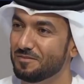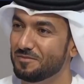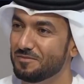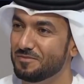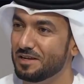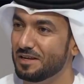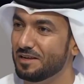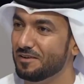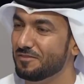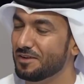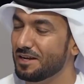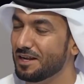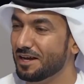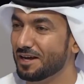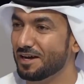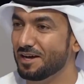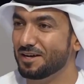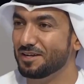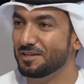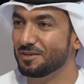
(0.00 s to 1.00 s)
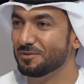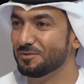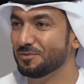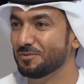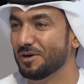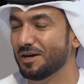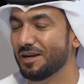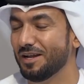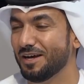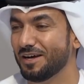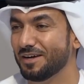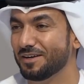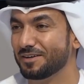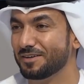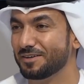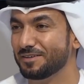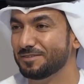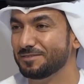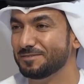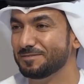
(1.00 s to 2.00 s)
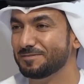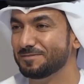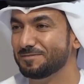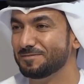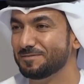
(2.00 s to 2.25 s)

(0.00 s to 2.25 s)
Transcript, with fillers: في, في الاغاني والحانك صراحه